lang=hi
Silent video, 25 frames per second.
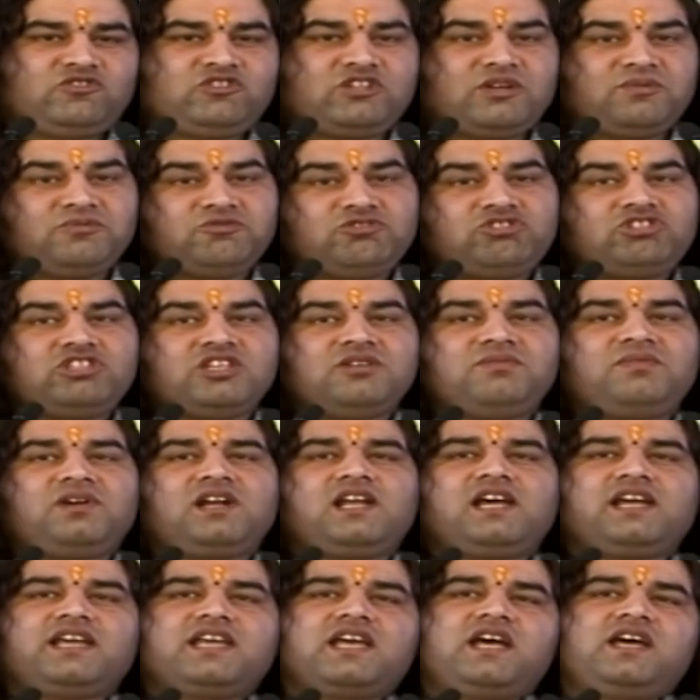सबसे
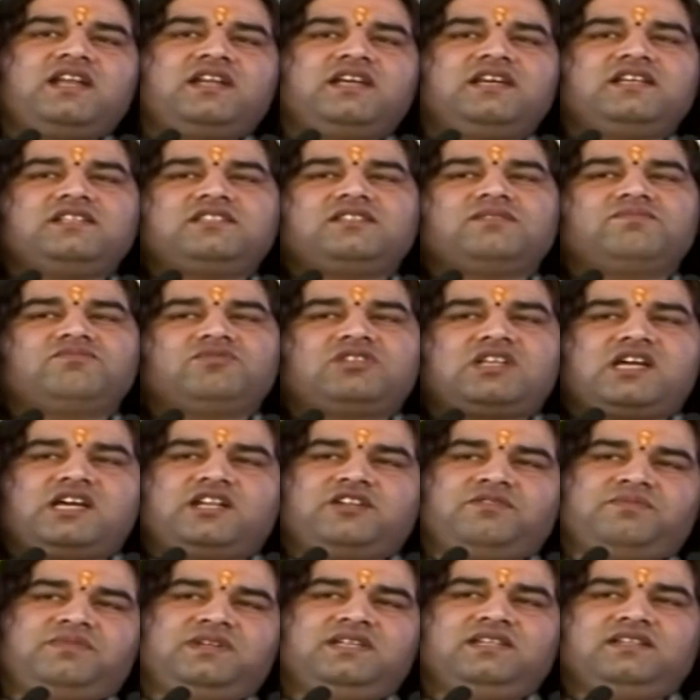बड़ा ज्ञान है
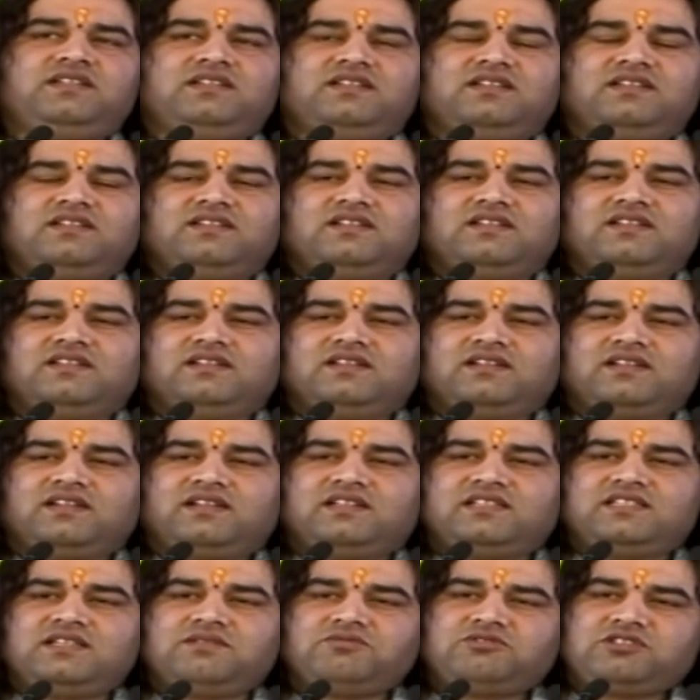शमशान में
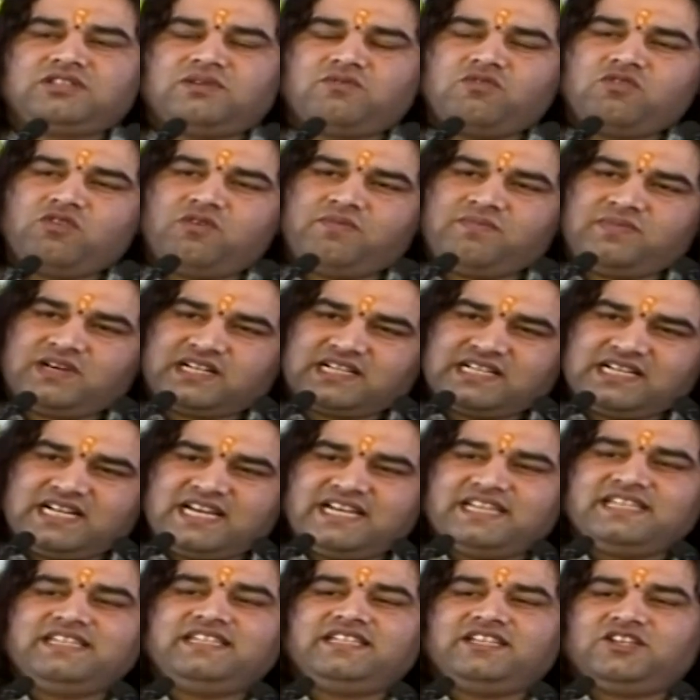कि जब सबको
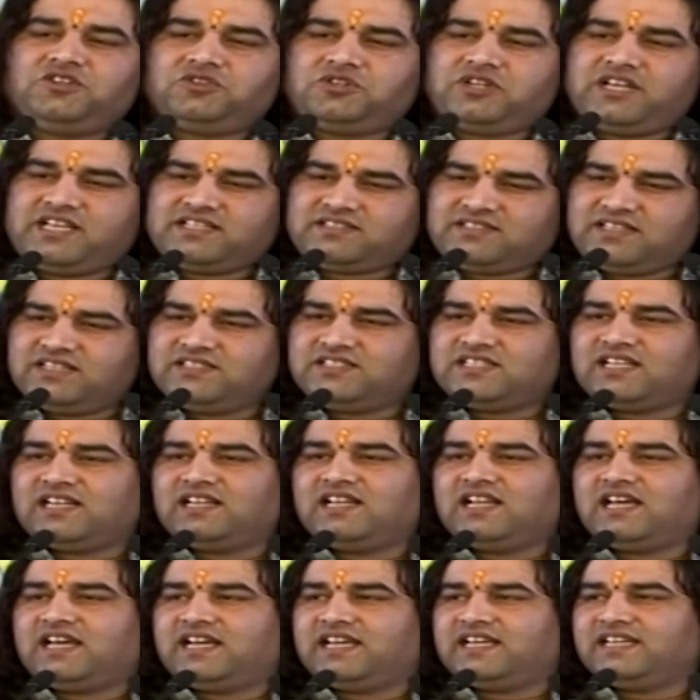मरना ही है और ऐसे ही
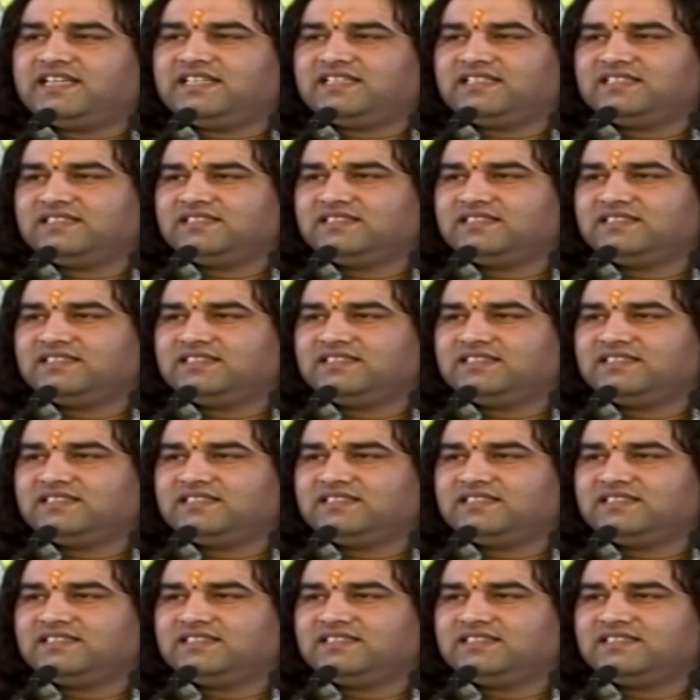जलना है